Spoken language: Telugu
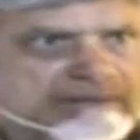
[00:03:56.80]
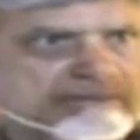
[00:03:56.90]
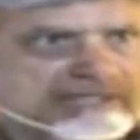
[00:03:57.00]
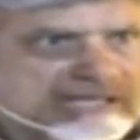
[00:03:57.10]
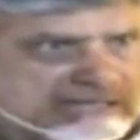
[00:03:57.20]
కదా
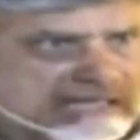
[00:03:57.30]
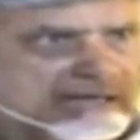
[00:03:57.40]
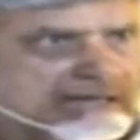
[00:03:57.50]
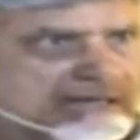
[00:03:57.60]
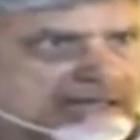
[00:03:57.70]

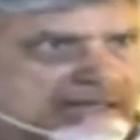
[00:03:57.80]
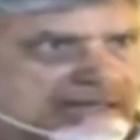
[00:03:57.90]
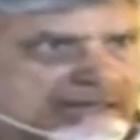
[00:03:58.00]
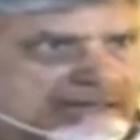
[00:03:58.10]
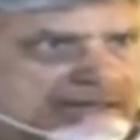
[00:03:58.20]
సజ్జల
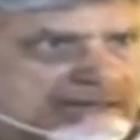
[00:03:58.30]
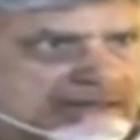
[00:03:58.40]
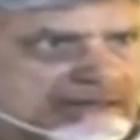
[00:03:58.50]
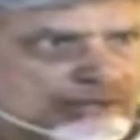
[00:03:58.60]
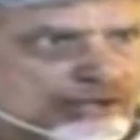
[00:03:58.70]

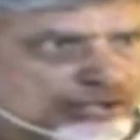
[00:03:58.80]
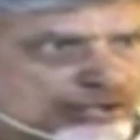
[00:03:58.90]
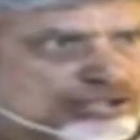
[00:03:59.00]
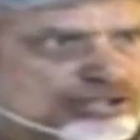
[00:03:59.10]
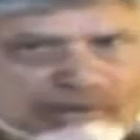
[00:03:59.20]

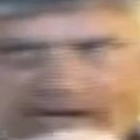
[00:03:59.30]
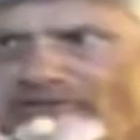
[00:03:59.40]
నోటు కూర్చోటు